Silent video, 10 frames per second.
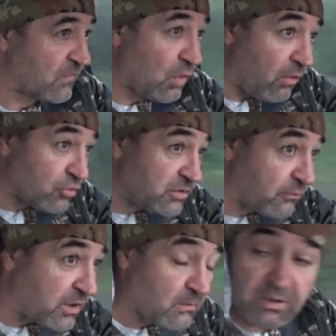Но уже
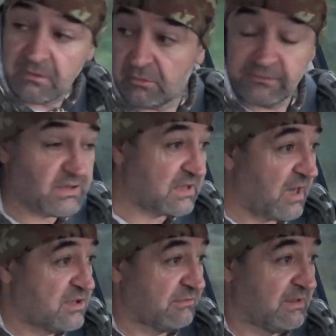вроде бы, вот видишь,
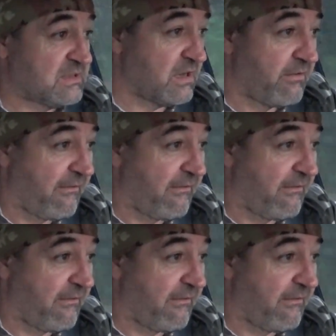заканчивается,